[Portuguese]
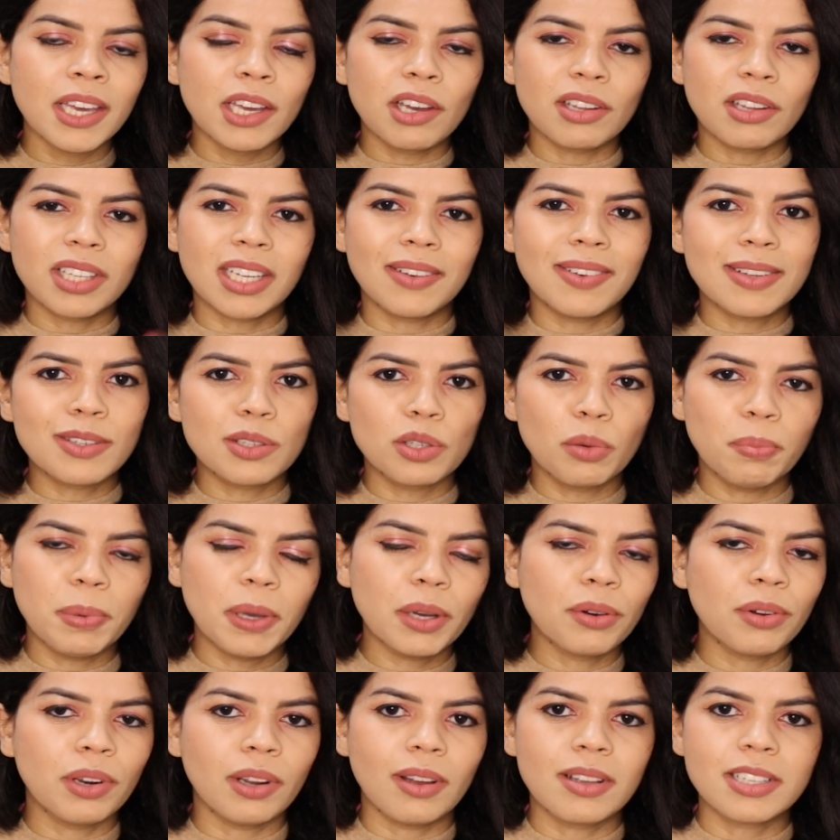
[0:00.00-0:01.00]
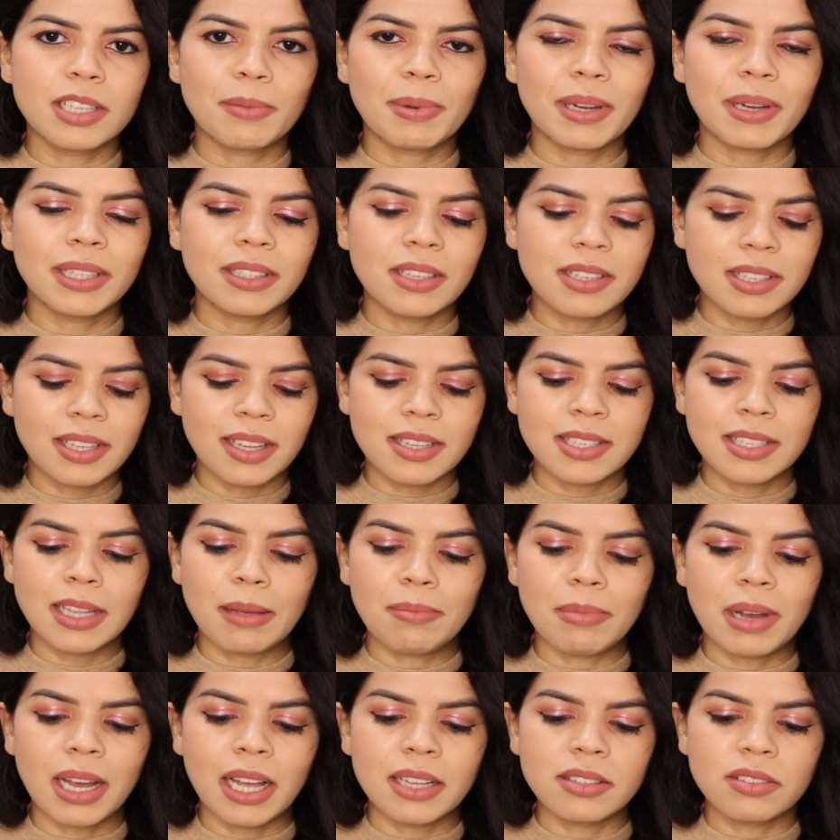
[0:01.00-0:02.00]
Eu tava super curiosa pra testar essa
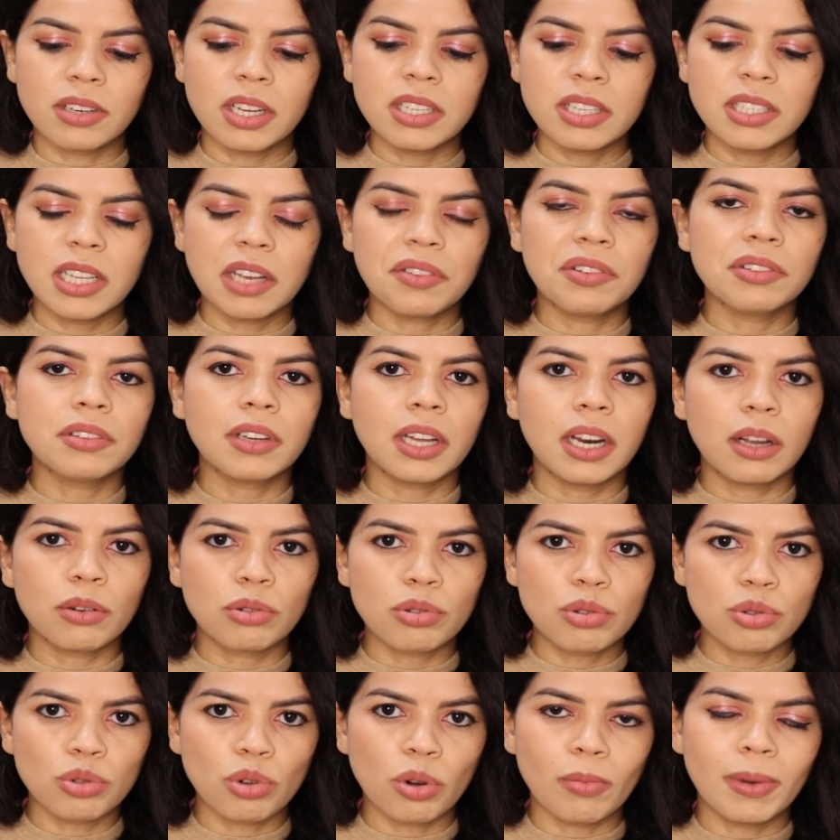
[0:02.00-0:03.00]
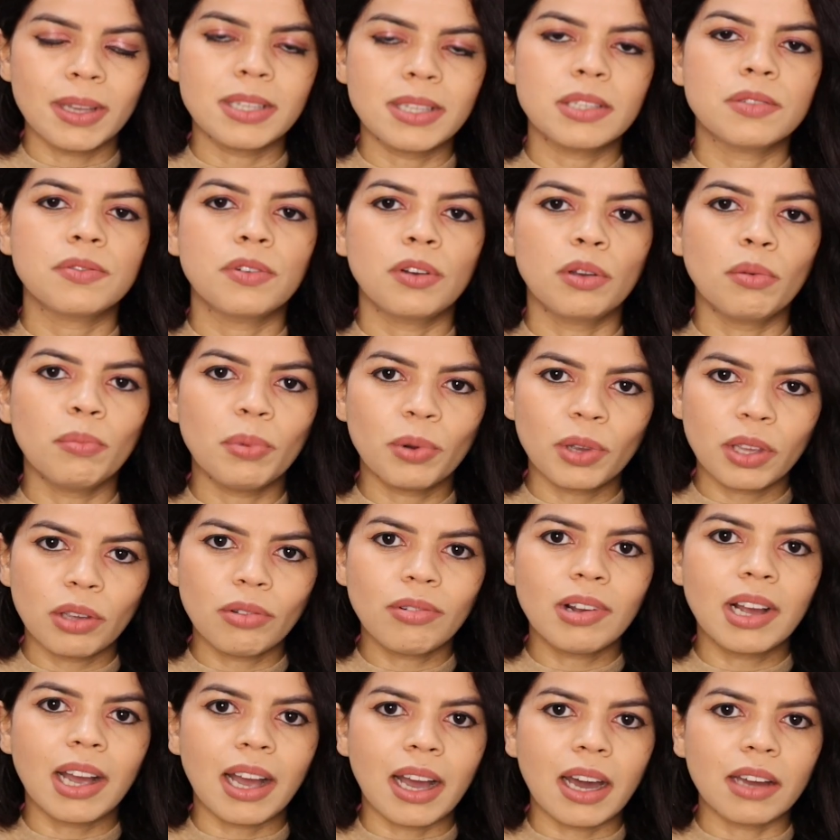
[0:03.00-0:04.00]
base, eu nem sei quanto ela custou, mas foi um
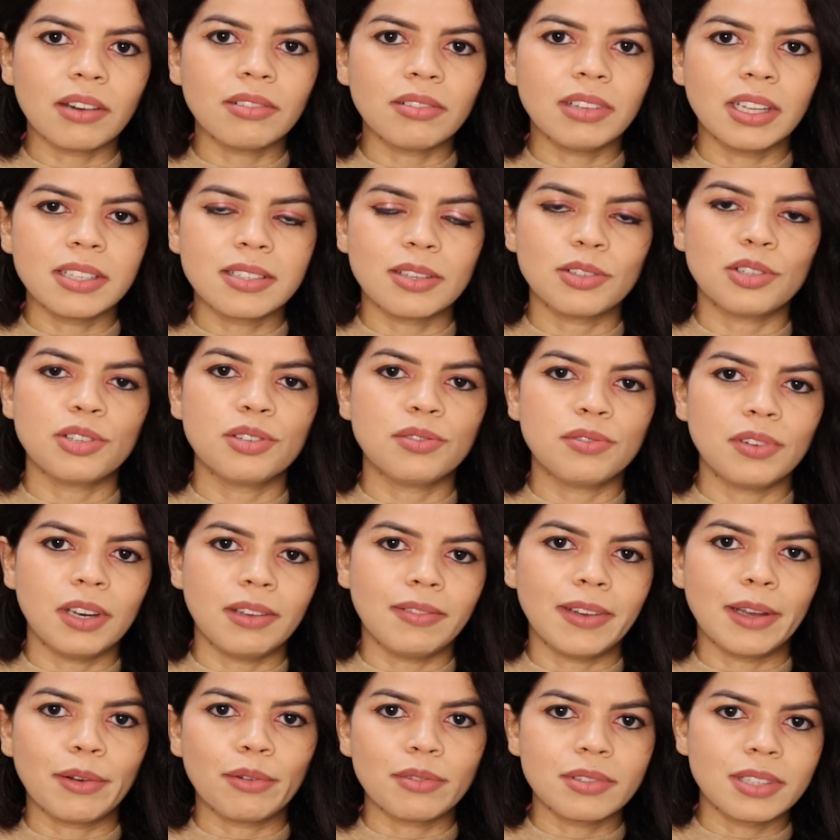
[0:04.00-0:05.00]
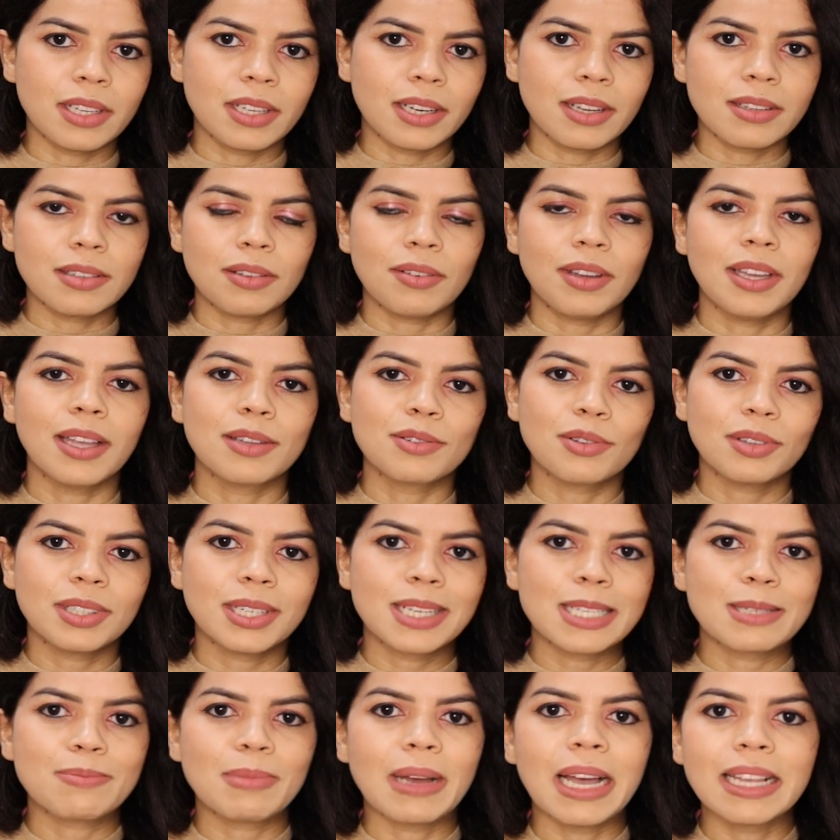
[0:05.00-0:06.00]
pouquinho caro, né, se a gente for levar em consideração aí as
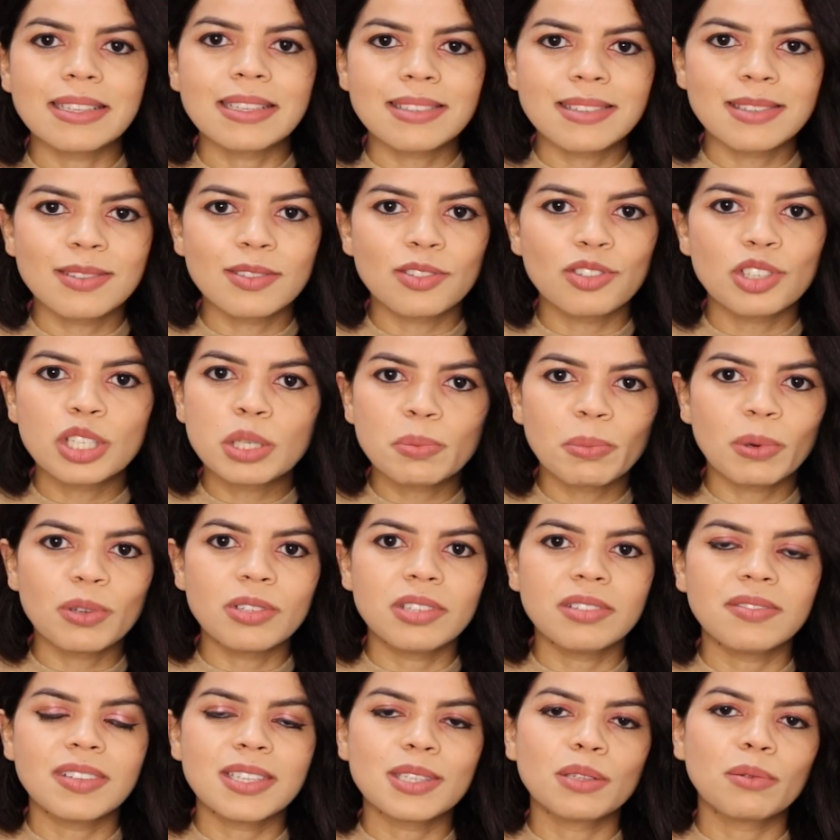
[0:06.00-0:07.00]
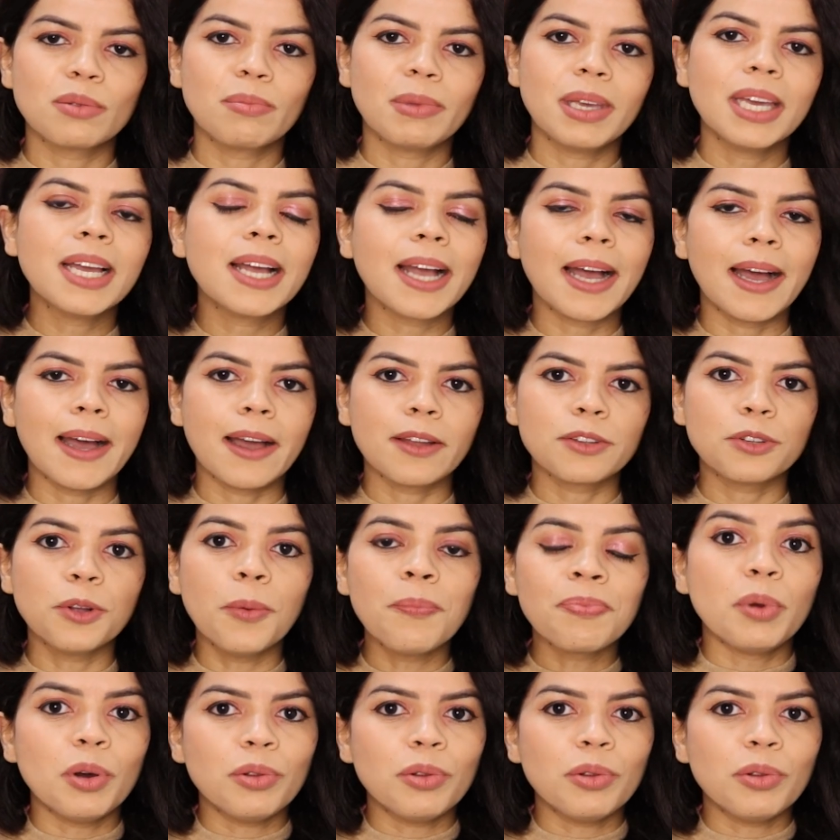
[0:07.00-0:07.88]
outras bases disponíveis no mercado.